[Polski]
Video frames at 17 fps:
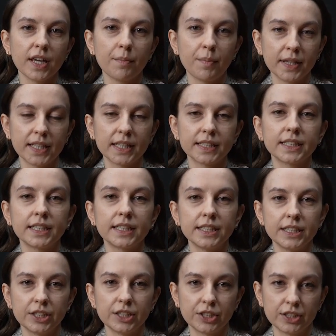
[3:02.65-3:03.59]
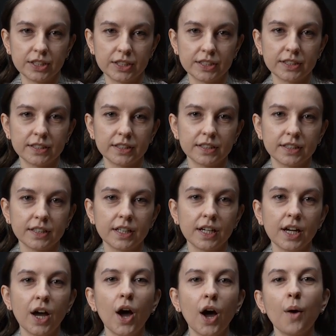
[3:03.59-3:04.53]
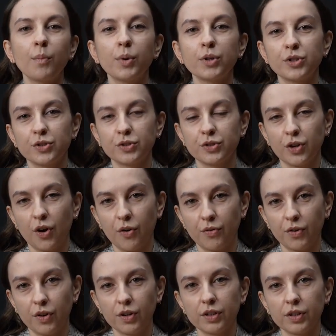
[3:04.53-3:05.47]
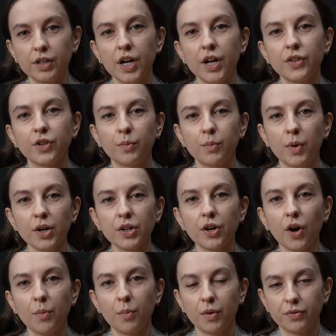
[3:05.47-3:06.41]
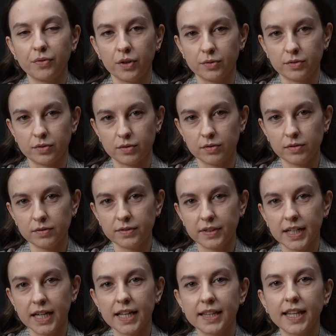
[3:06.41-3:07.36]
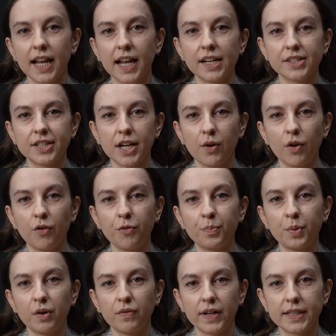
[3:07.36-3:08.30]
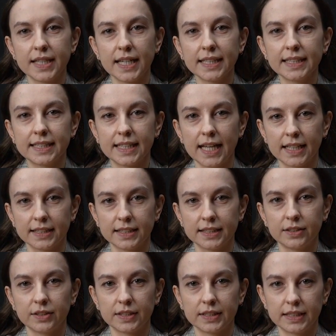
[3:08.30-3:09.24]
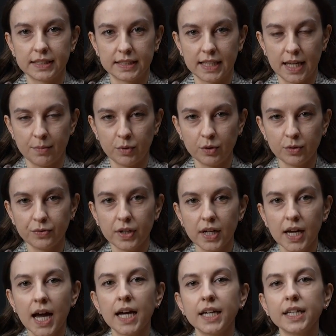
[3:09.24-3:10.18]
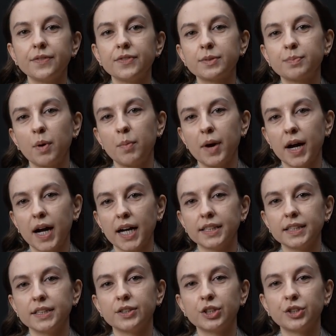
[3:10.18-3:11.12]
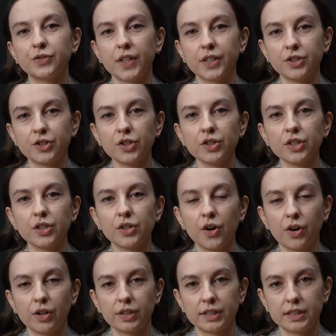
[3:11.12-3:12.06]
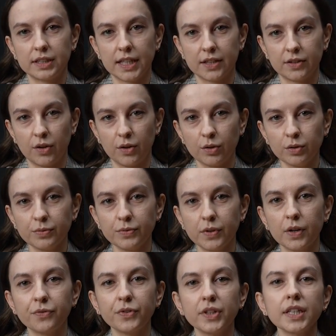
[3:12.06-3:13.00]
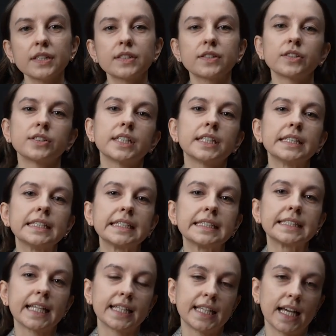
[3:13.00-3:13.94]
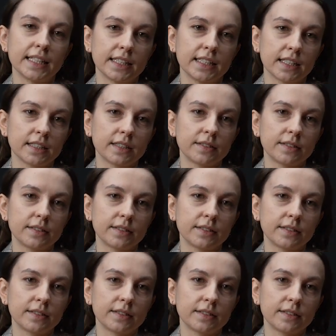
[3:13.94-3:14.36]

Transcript: badań klinicznych. Początkowo do moich obowiązków należało wprowadzanie danych do systemów i wspomaganie doświadczonych koordynatorów w ich codziennych zadaniach.